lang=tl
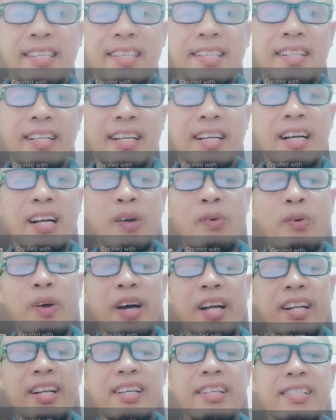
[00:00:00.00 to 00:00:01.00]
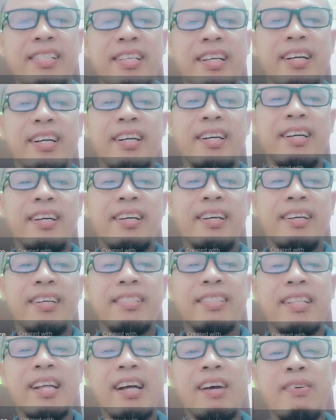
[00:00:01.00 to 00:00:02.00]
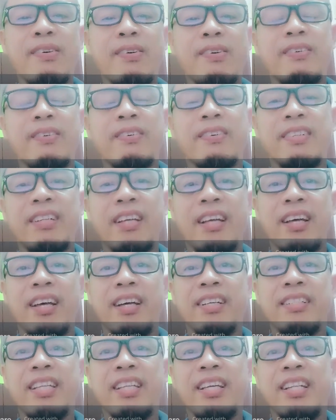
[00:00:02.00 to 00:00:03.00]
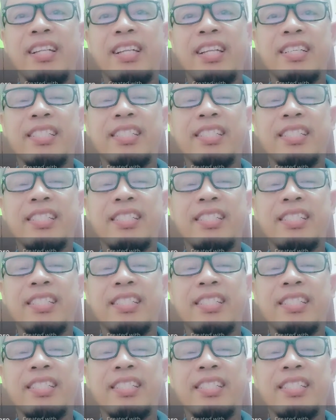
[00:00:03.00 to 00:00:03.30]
nagagawa ng isang tao na ang tingin niya